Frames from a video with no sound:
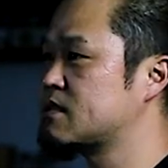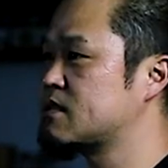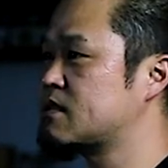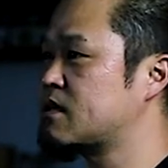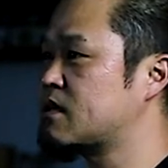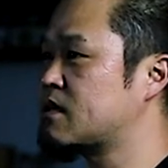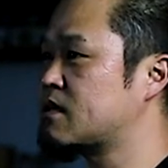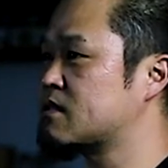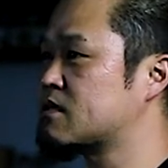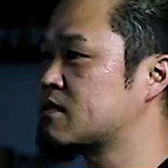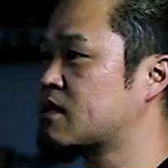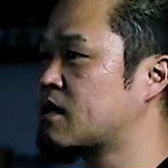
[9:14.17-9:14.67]

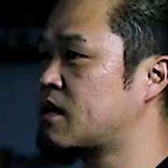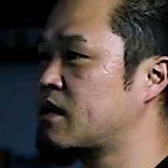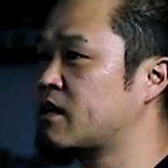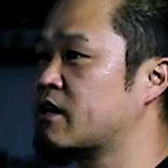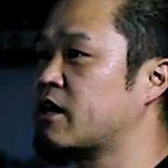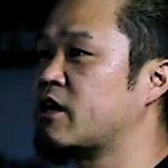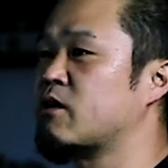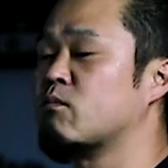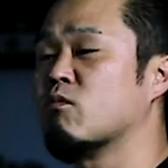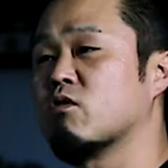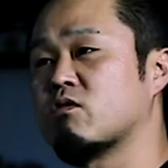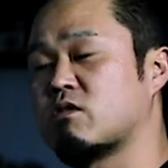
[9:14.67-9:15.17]
だから海
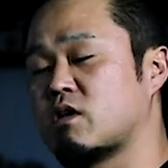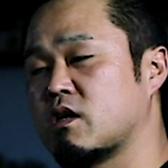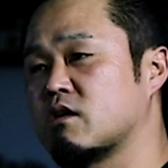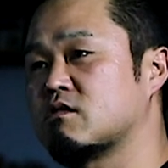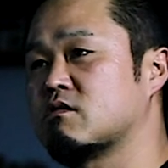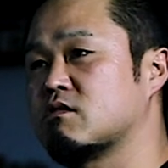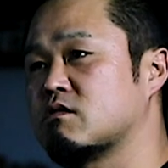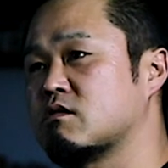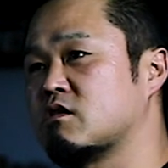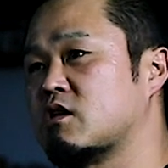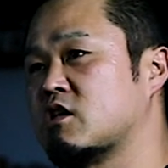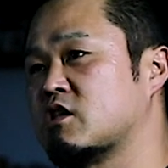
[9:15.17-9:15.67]
外に持ってい
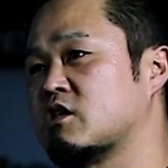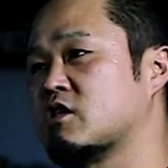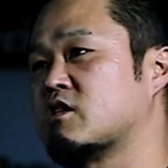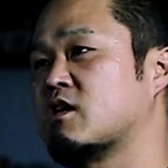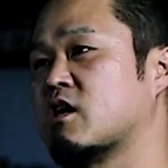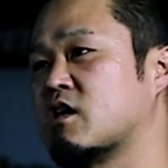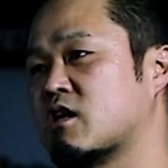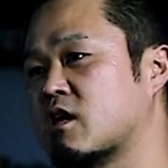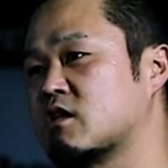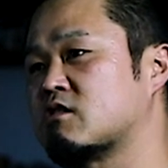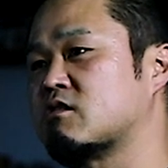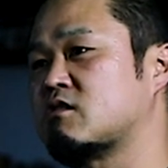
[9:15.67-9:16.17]
く
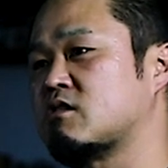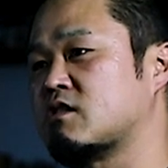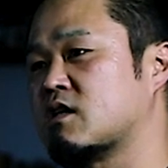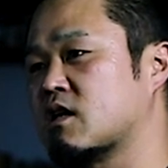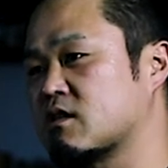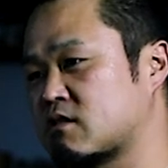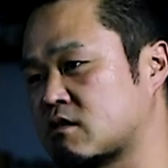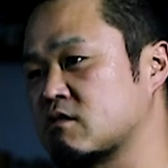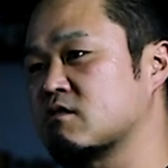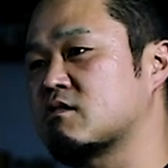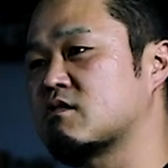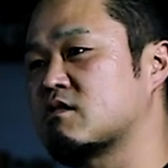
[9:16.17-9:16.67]
イージーライダースに
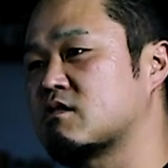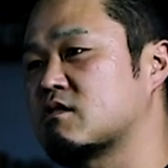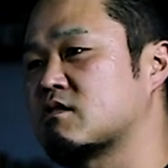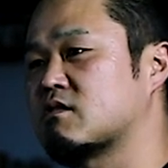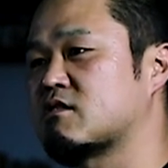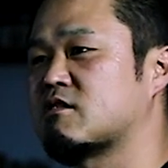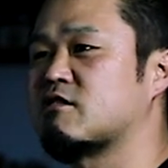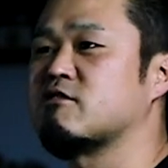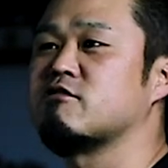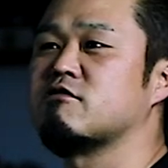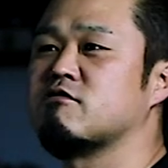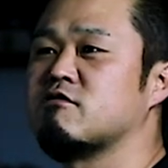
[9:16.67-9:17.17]
出すっ
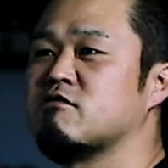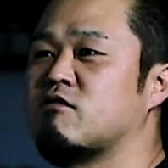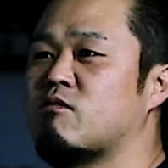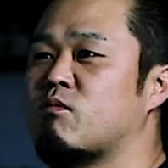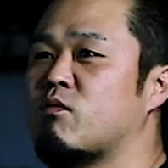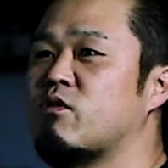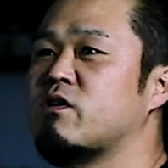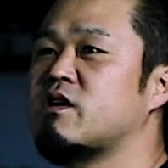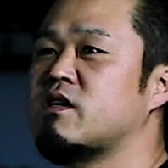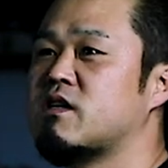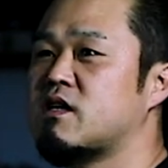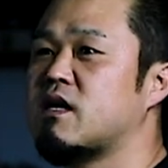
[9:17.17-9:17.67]
ていう
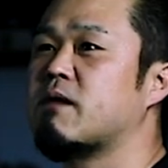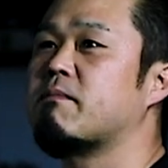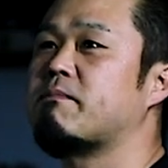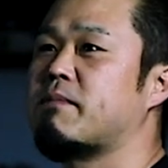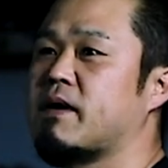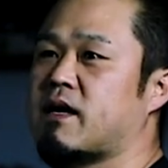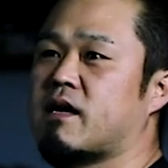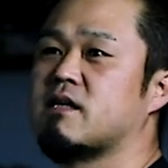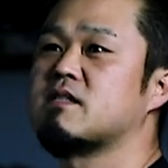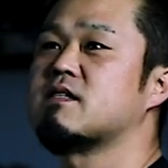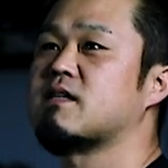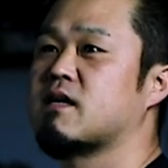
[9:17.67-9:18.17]
思いでやっ
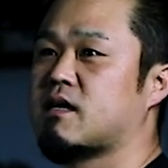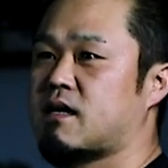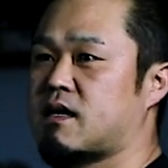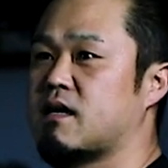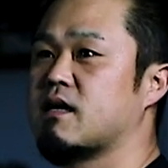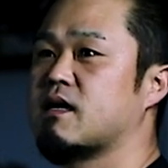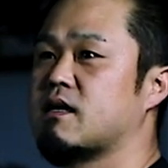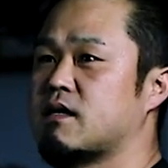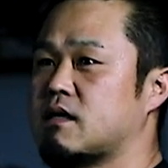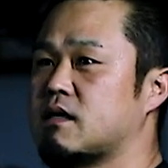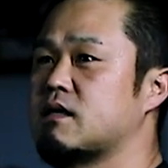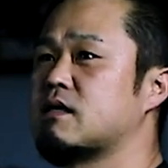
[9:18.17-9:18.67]
ぱやってたか
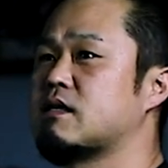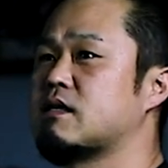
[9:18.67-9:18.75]
ら。